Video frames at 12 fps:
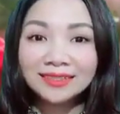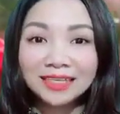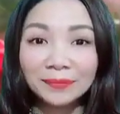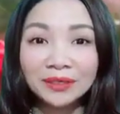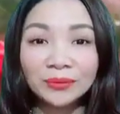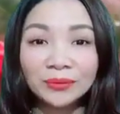
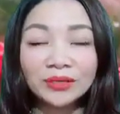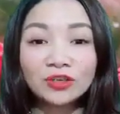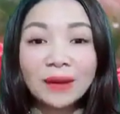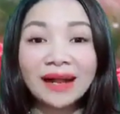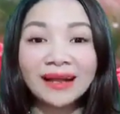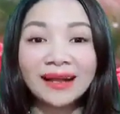Chào mừng quý
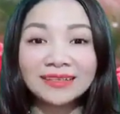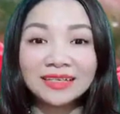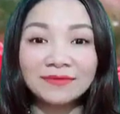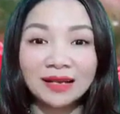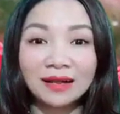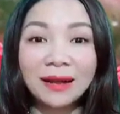cô bác, anh
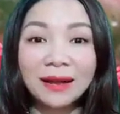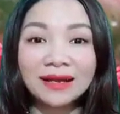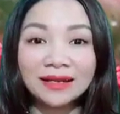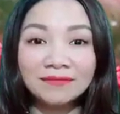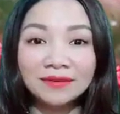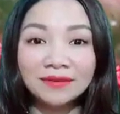chị và các
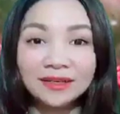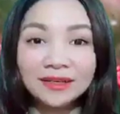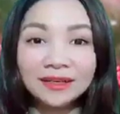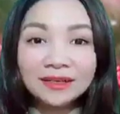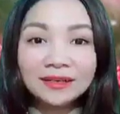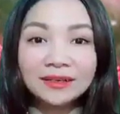bạn đến
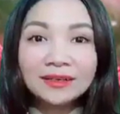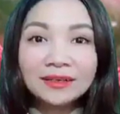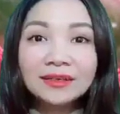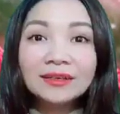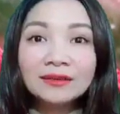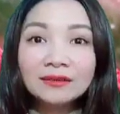với
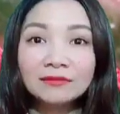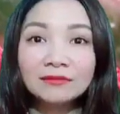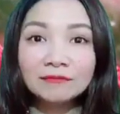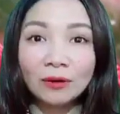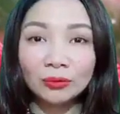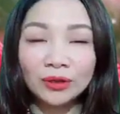
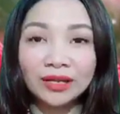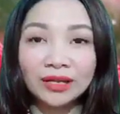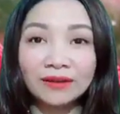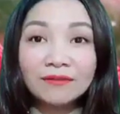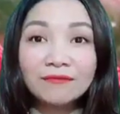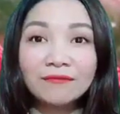Phong
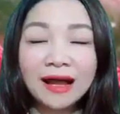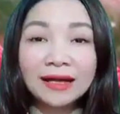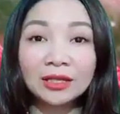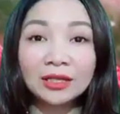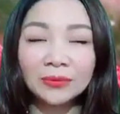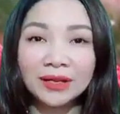thủy
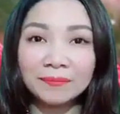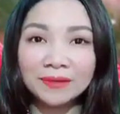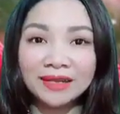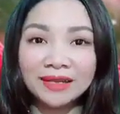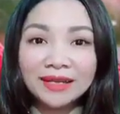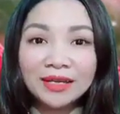và thông điệp
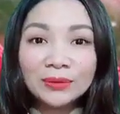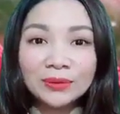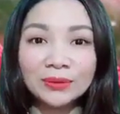ý nghĩa